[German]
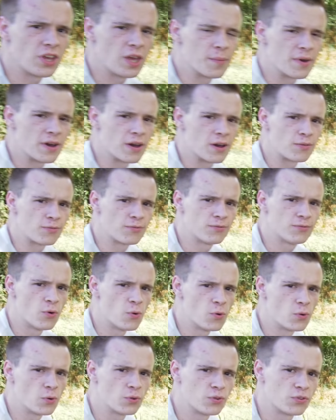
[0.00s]
Thema
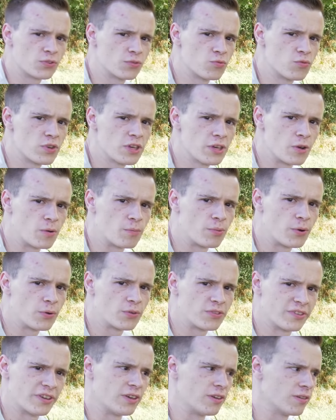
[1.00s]
Focus
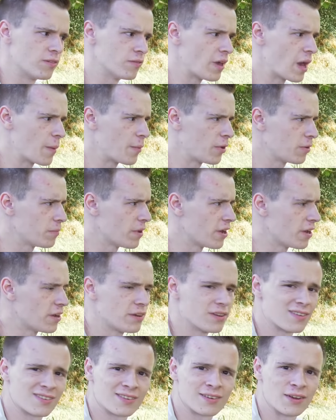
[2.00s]
Recomposing. Wir haben heute
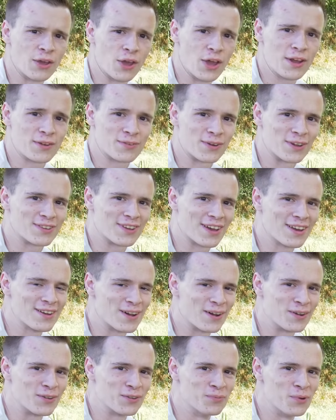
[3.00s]
mal ein etwas
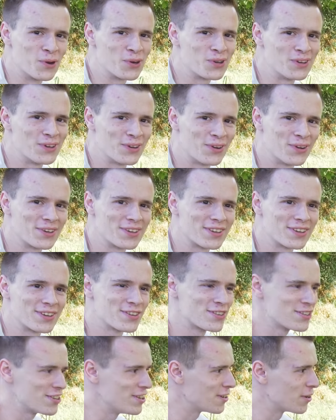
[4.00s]
anderes Model.
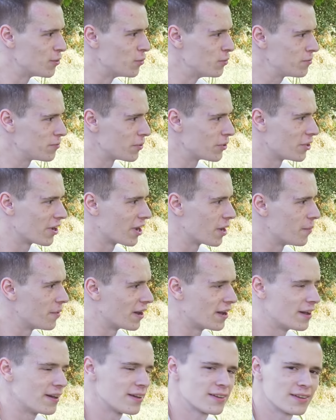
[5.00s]
Heute steht der Hund vor der
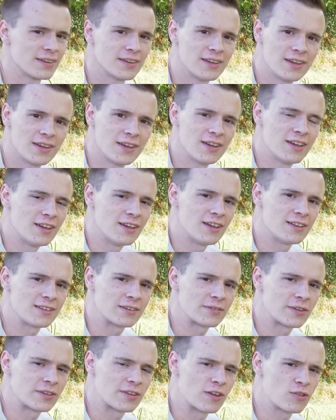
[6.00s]
Kamera. Ist
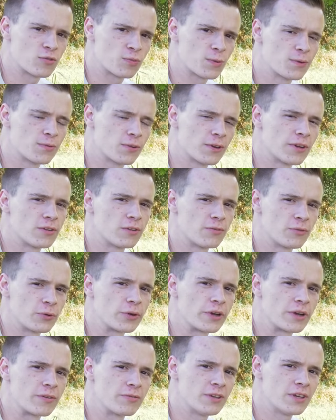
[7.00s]
etwas anspruchsvoller zu
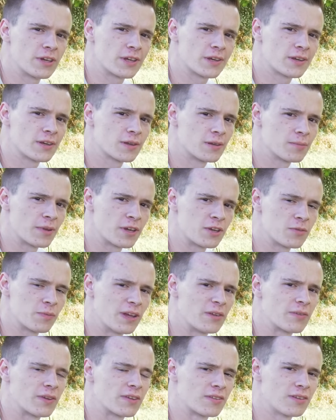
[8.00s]
fotografieren,
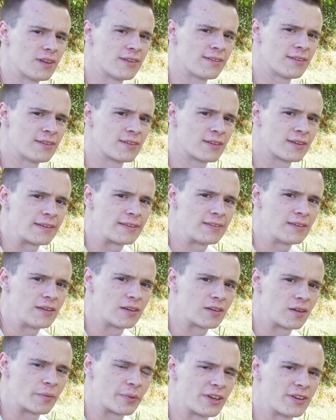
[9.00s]
manchmal etwas
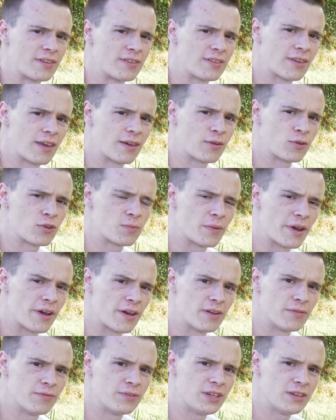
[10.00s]
desinteressiert, aber ich zeige euch
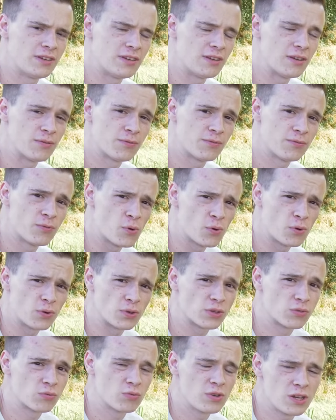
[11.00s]
mal, wie die
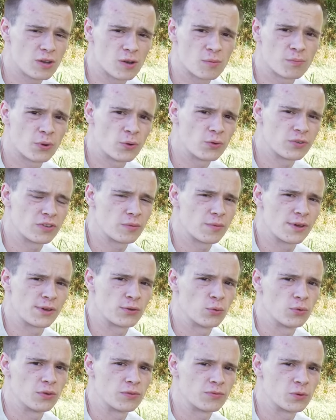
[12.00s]
Focus Recomposing
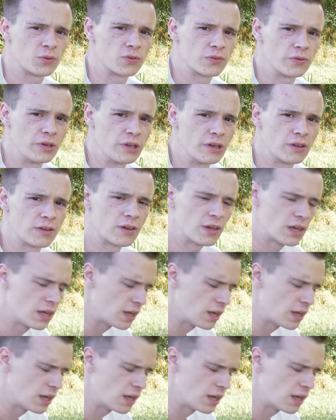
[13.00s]
Methode funktioniert.